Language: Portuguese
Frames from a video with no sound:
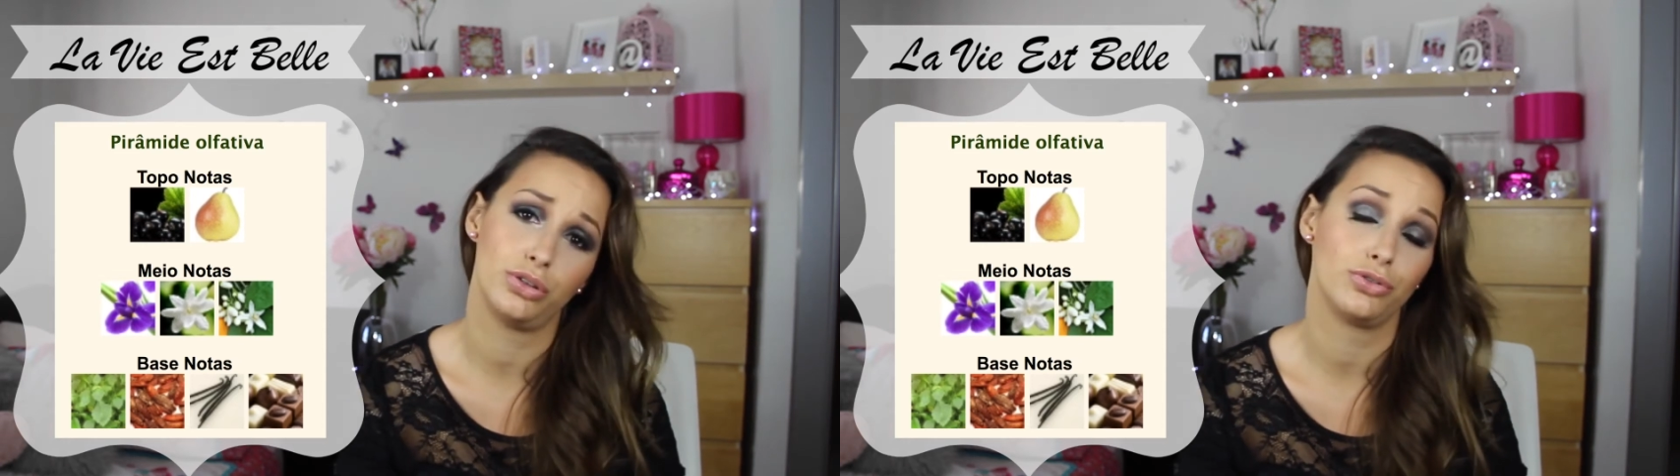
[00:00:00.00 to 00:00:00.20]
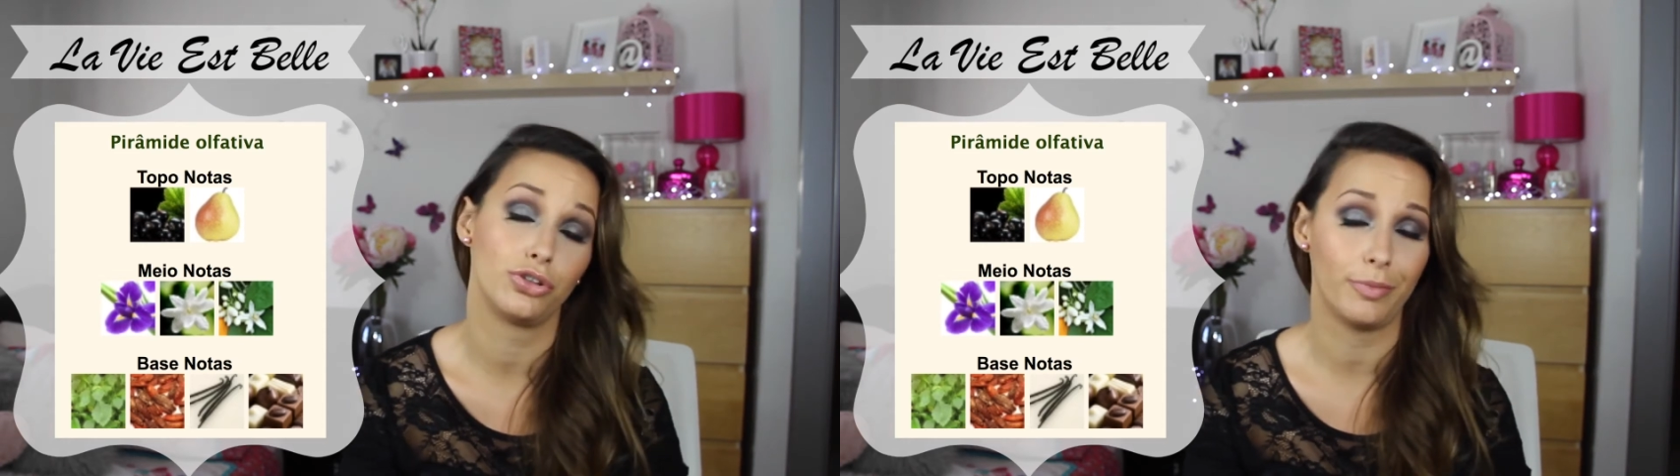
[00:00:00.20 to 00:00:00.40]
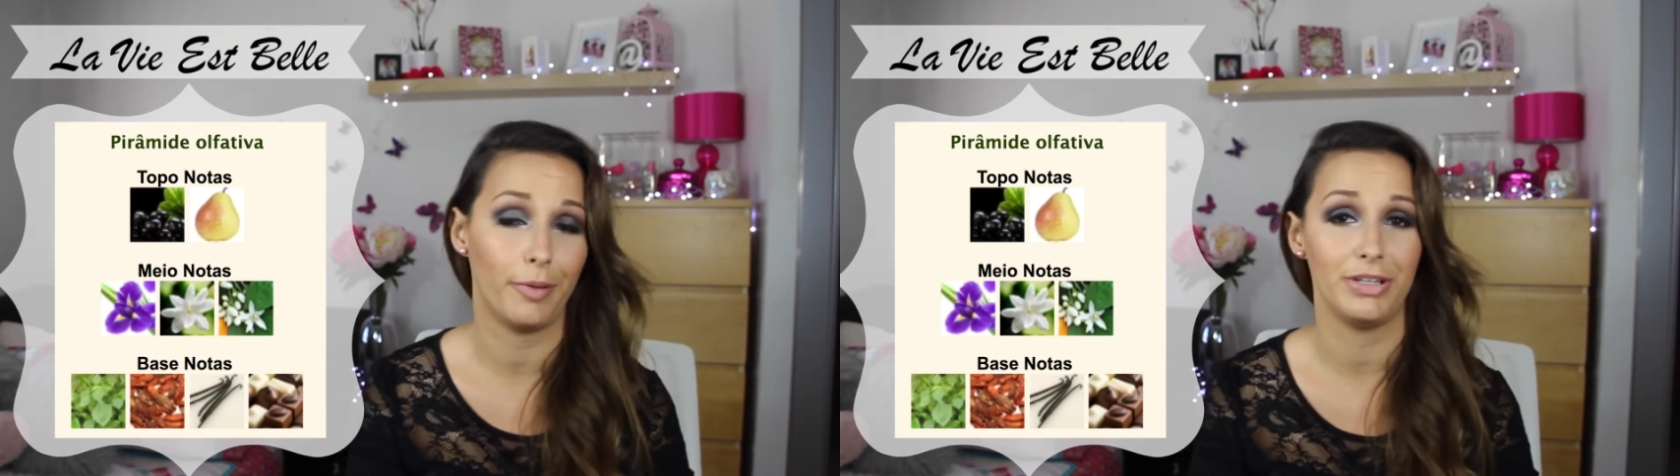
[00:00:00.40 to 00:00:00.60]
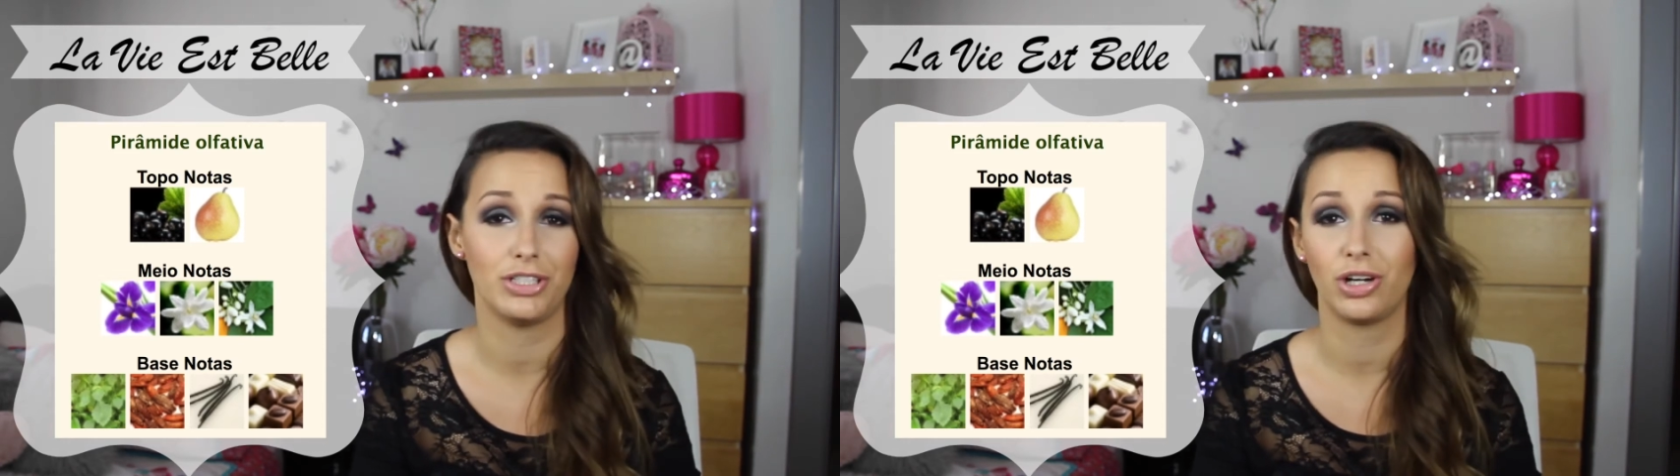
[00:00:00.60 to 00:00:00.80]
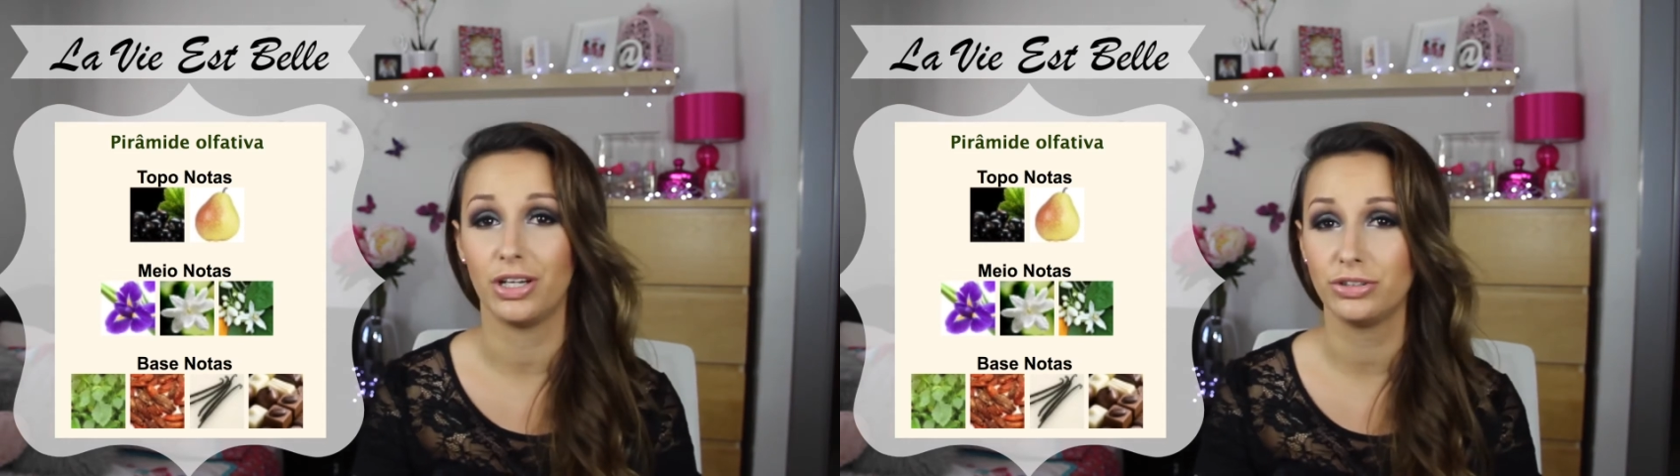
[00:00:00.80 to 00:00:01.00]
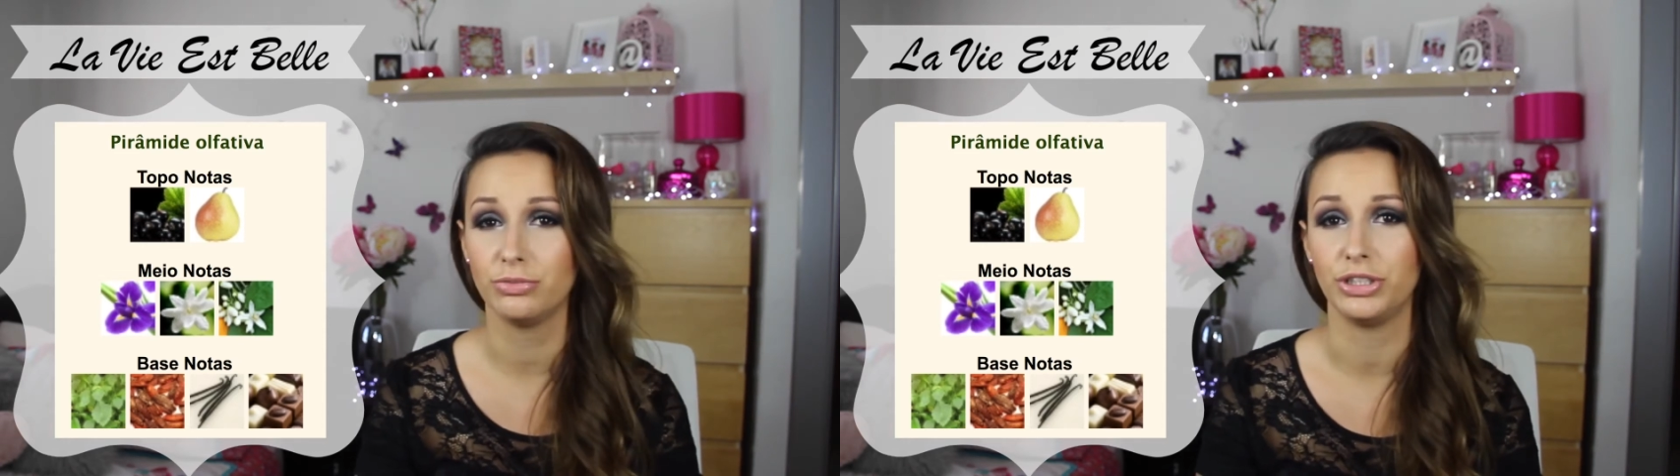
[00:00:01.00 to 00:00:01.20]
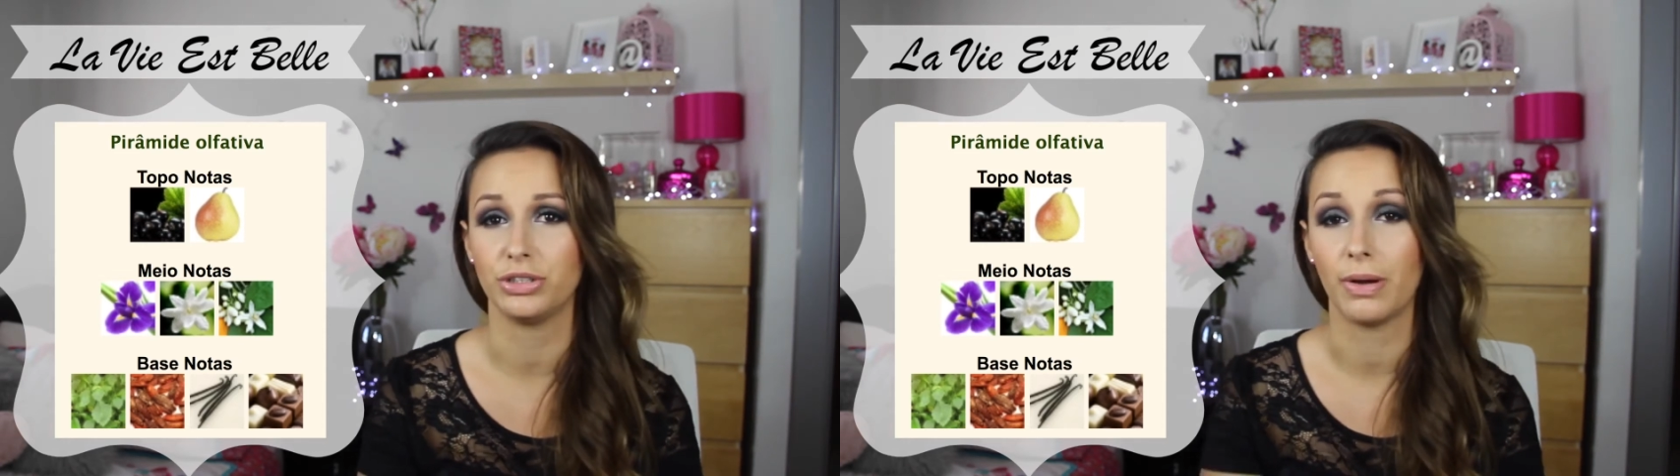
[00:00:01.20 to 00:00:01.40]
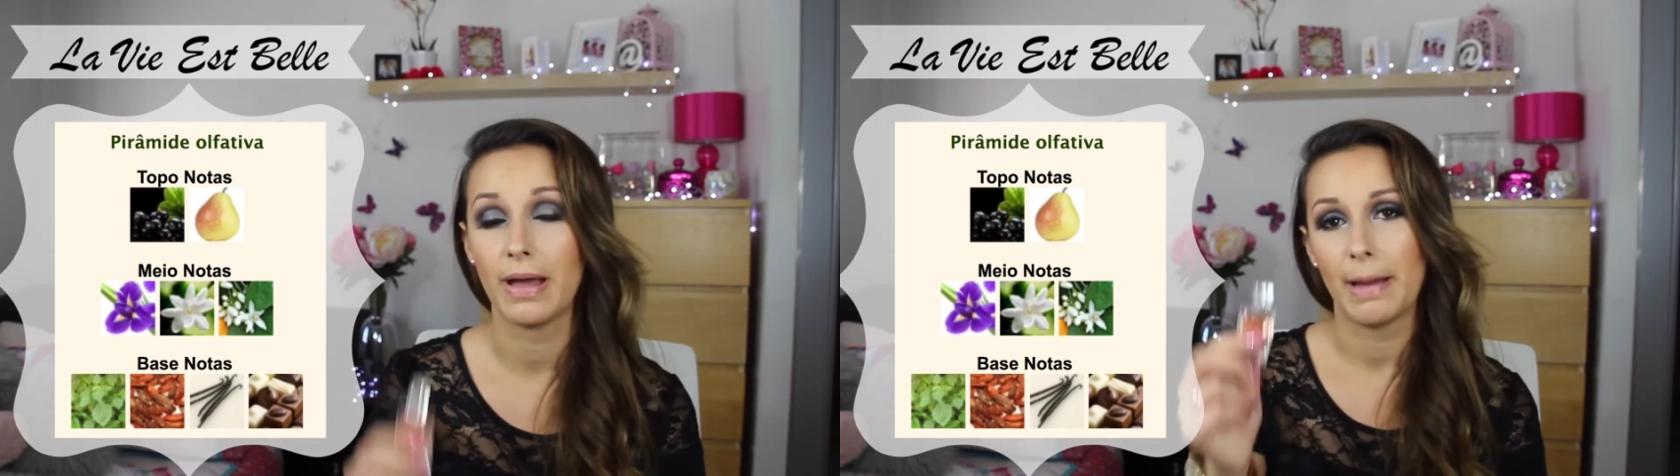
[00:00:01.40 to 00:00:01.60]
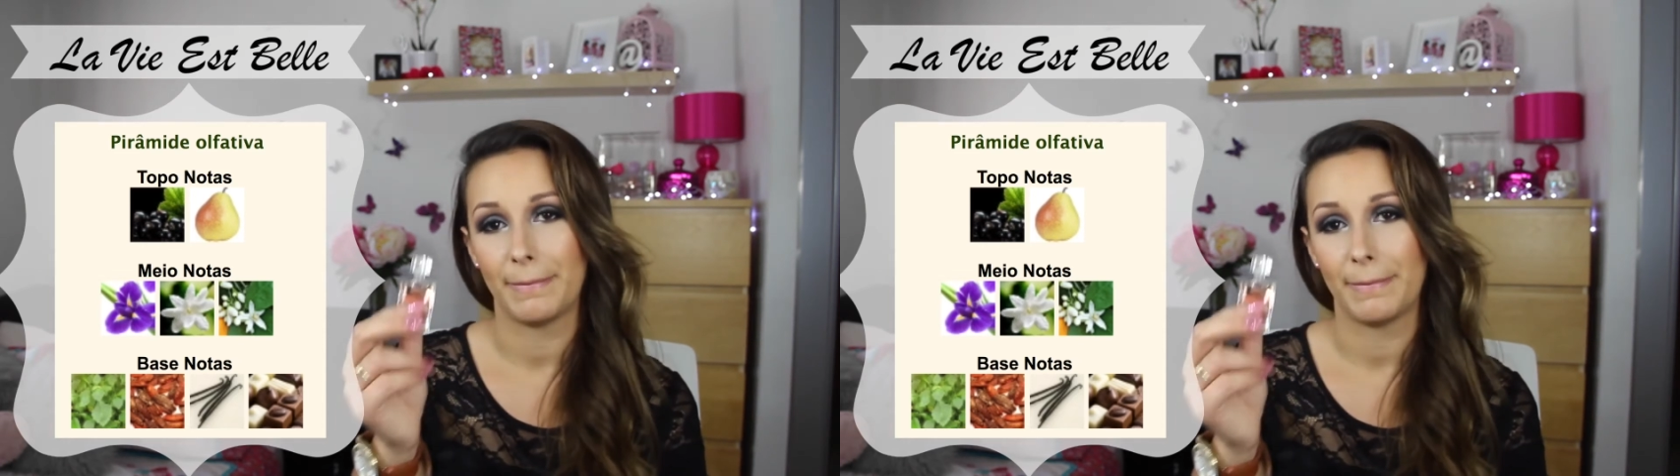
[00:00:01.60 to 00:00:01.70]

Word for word: e eu normalmente gosto muito.